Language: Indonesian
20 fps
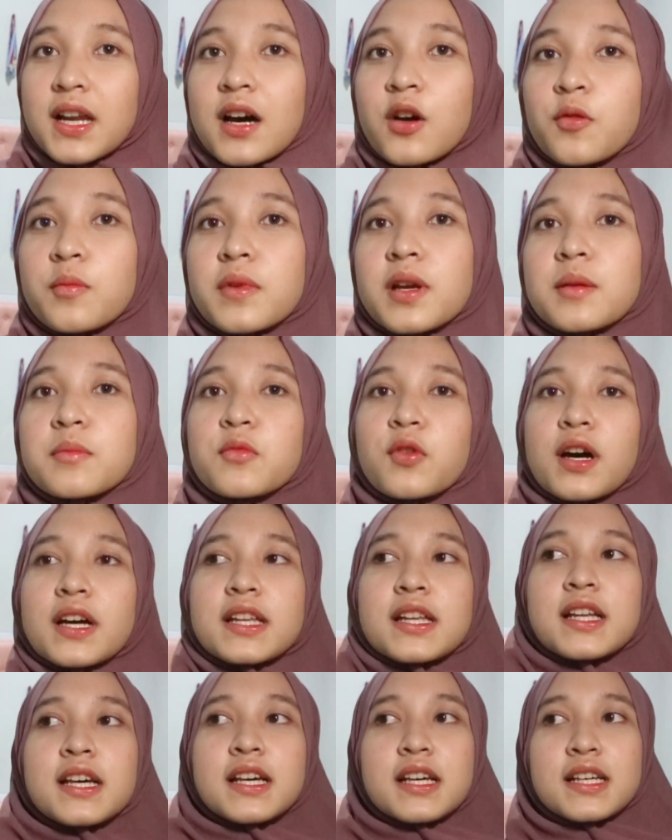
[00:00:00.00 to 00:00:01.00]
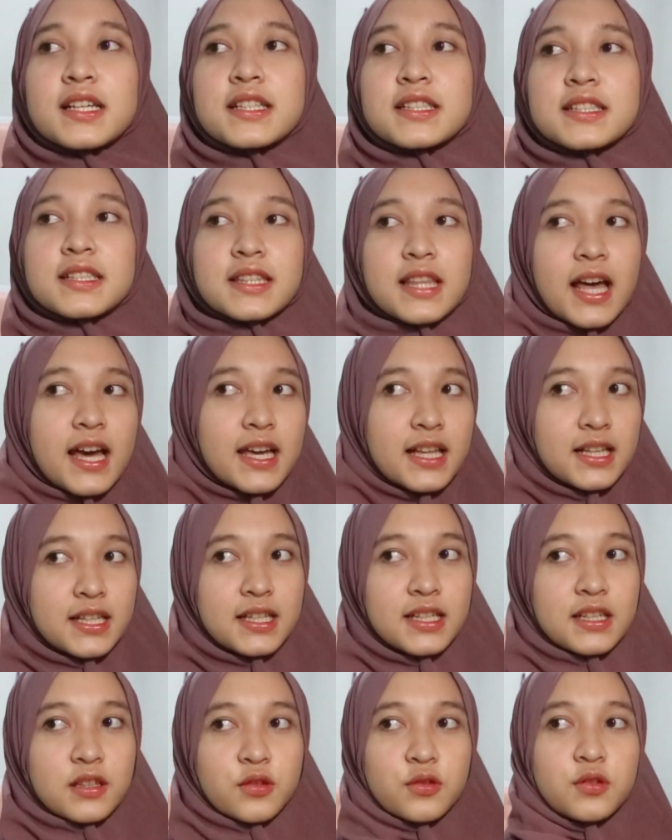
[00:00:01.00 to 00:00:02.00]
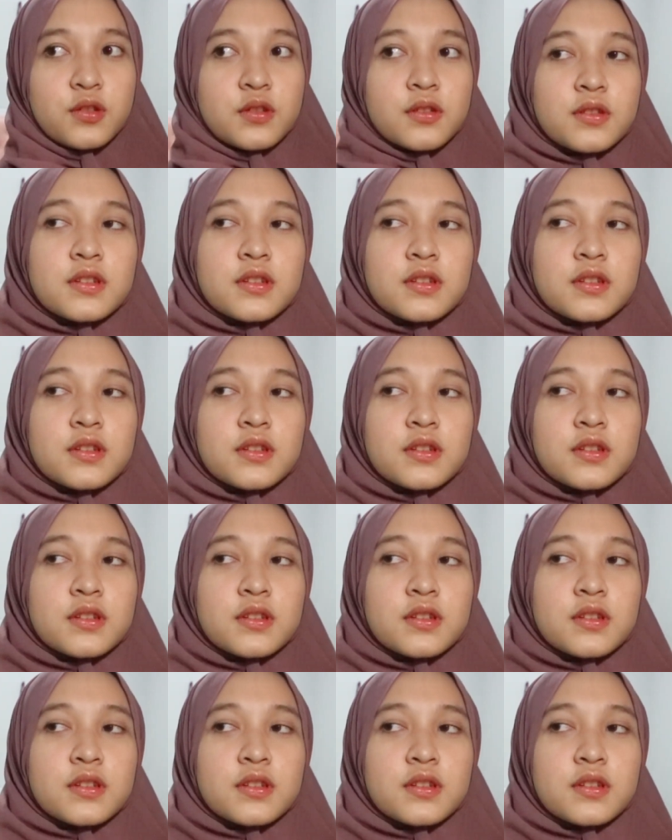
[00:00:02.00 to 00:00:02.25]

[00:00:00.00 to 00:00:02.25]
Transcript: aku menemukan style ini tuh